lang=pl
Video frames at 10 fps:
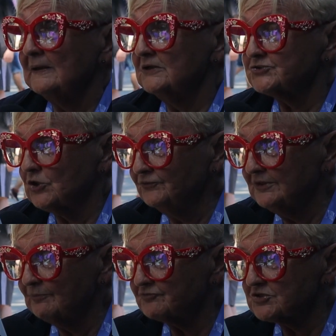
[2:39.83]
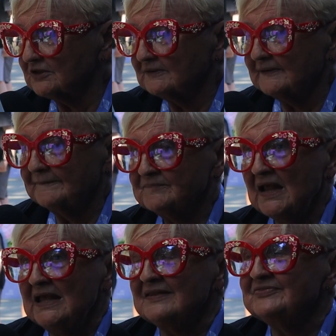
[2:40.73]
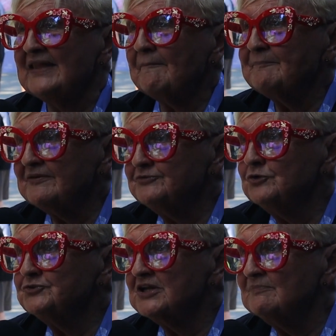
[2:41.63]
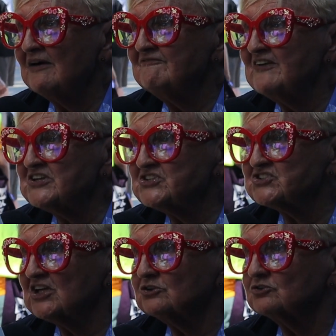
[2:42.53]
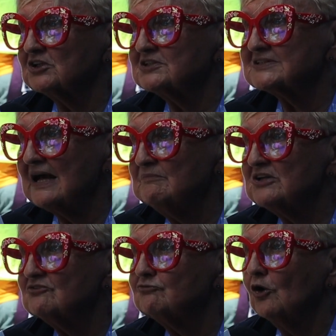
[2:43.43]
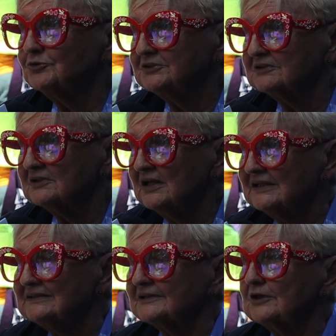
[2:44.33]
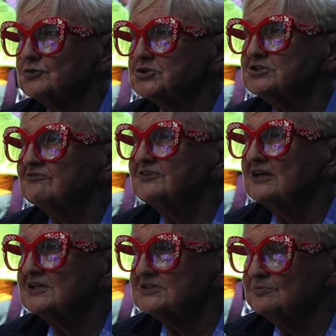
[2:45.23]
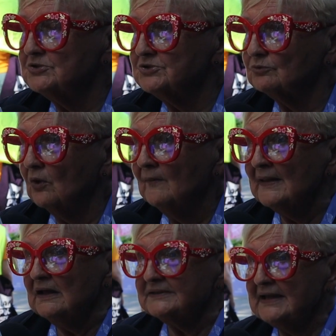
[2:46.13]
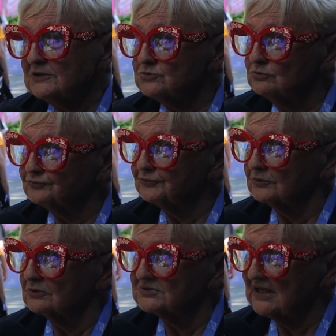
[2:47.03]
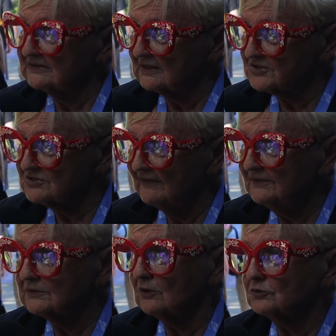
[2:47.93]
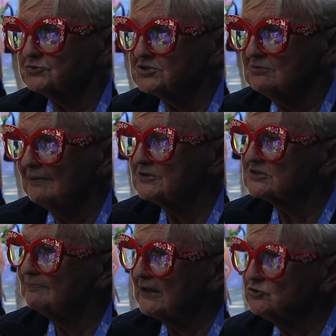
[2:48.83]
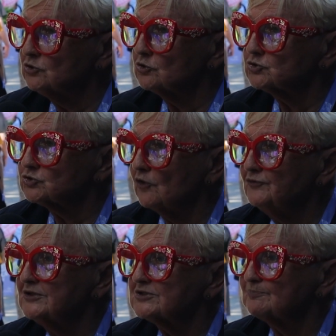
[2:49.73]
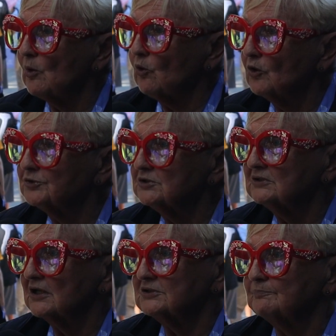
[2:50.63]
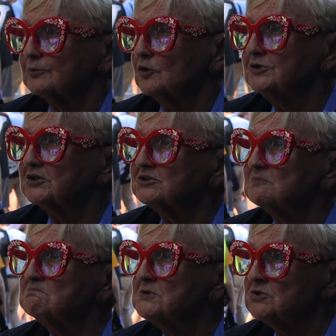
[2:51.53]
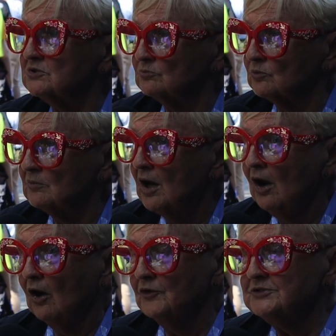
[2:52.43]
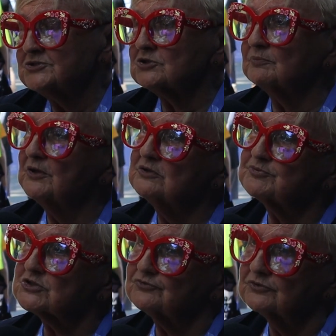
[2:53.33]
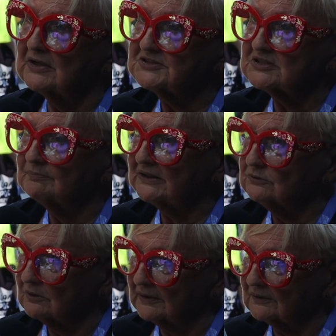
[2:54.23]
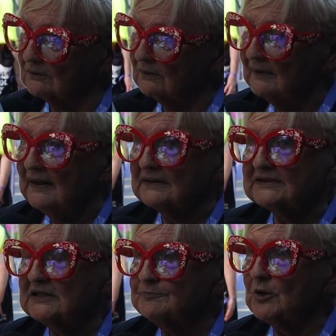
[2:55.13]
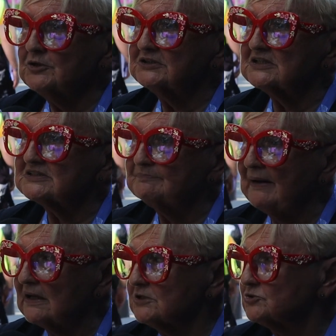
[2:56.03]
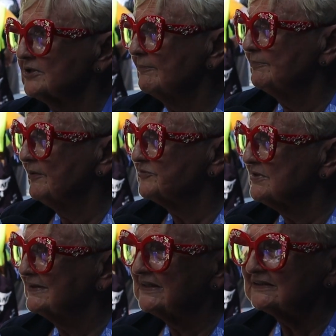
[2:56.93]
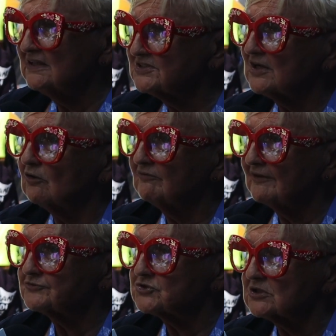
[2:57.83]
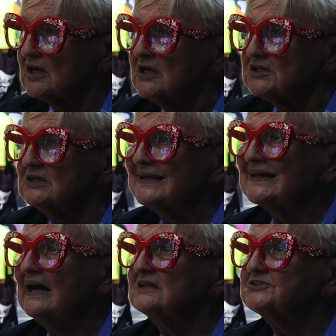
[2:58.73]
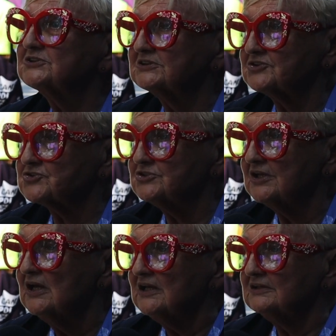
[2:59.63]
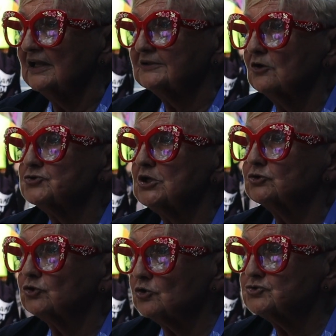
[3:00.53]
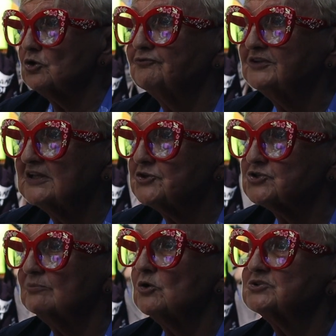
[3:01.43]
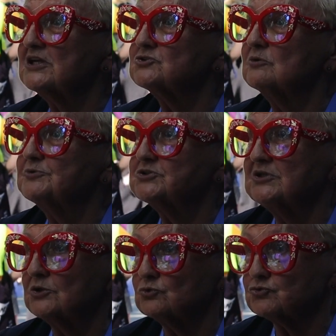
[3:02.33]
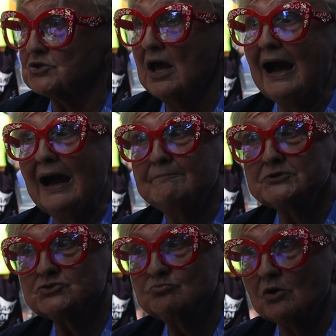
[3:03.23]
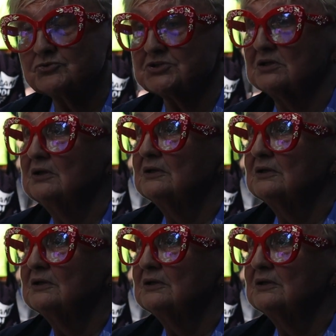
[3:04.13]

e, sądy powszechne. Na pewno nie ma wejścia do tej samej wody, dlatego że się wiele zmieniło. Ja znów e, zainteresowanych odsyłam, jest bardzo rozsądny, spokojny taki projekt minimum. On jest zrobiony przez Fundację Batorego. Ten projekt jest bardzo, ja bym powiedziała, nie tyle zachowawczy, ile realistyczny, dlatego że to, widać, że może można zrobić na już, a być może,